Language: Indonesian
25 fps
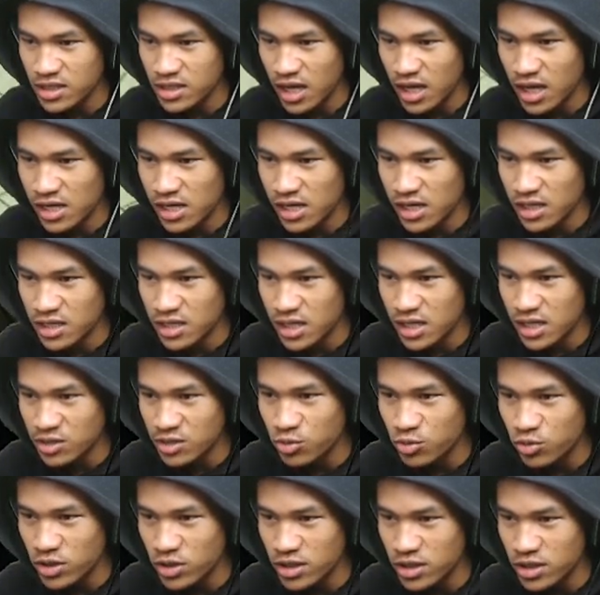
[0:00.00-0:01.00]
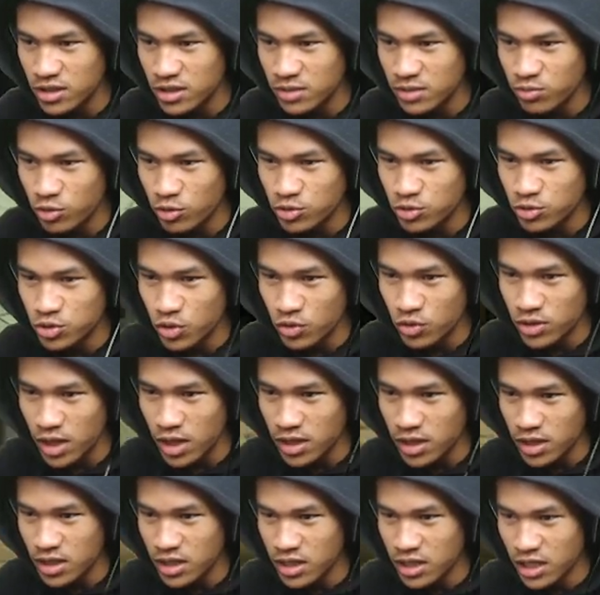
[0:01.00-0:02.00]
Andre dirasukin pocong
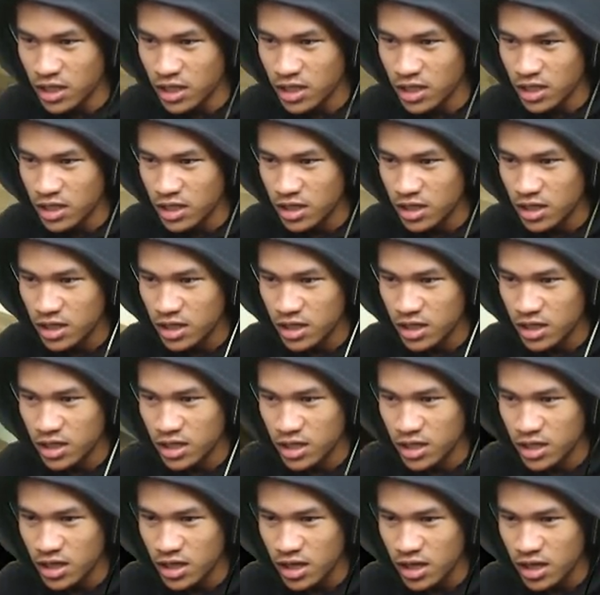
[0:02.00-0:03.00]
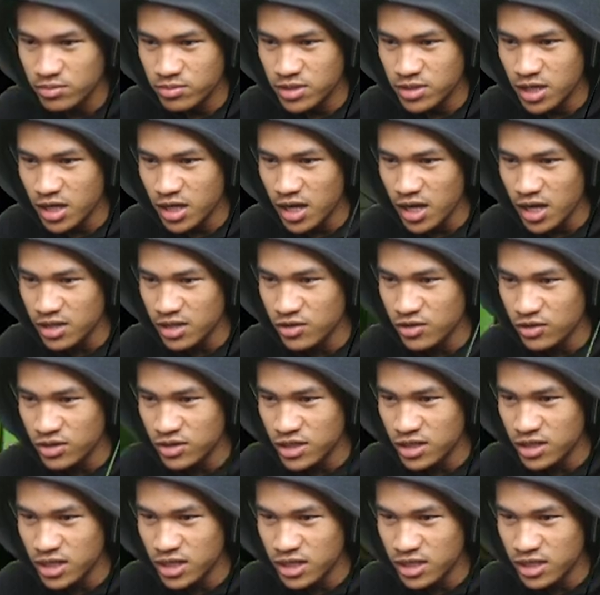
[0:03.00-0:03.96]
tadi nih. Nggak bisa gerak dong jadinya